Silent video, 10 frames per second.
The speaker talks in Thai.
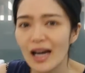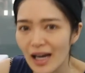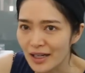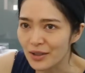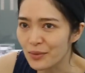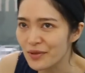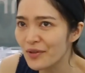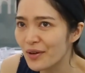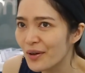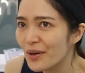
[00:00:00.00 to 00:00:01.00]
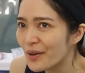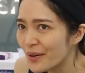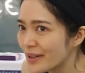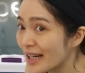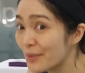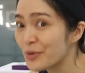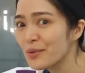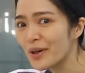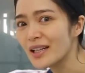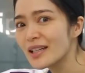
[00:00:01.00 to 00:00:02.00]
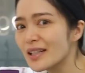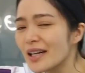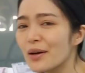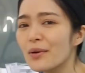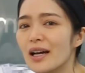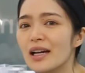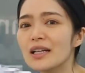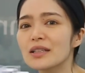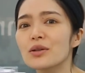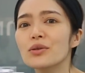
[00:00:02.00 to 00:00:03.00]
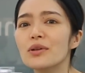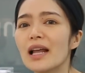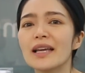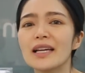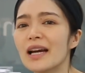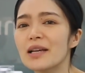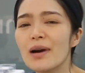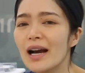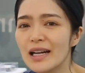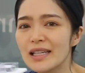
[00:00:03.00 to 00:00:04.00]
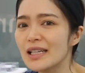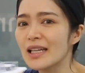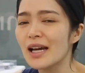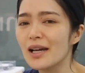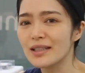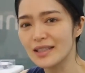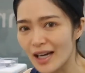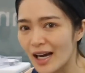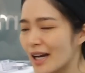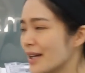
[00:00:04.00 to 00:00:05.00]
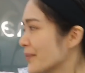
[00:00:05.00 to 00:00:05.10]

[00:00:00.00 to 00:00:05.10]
อ่าเดี๋ยวพี่ฟอขอถามคุณหมออีกนิดนึงนะคะว่าต้องดูแลยังไงบ้างอะไรอย่างเงี้ยนะคะ